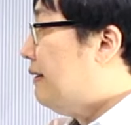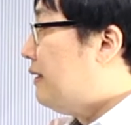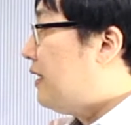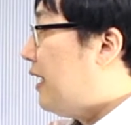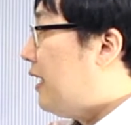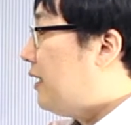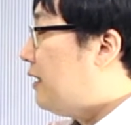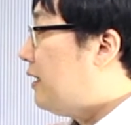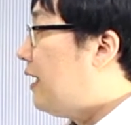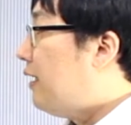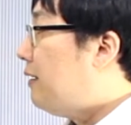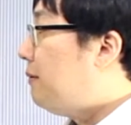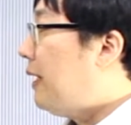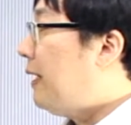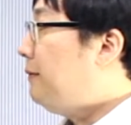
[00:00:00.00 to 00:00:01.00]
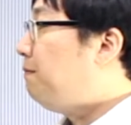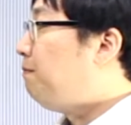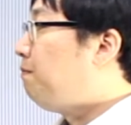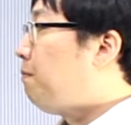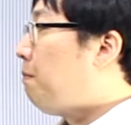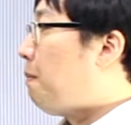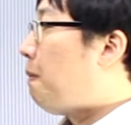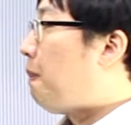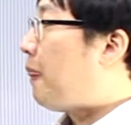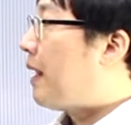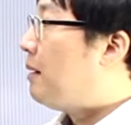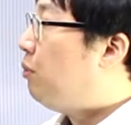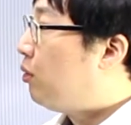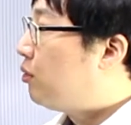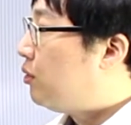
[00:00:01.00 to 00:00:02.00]
자, 그 다음에 음,
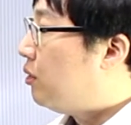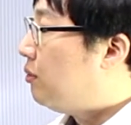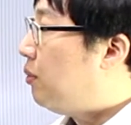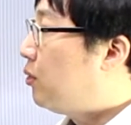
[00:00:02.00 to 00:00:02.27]
복수.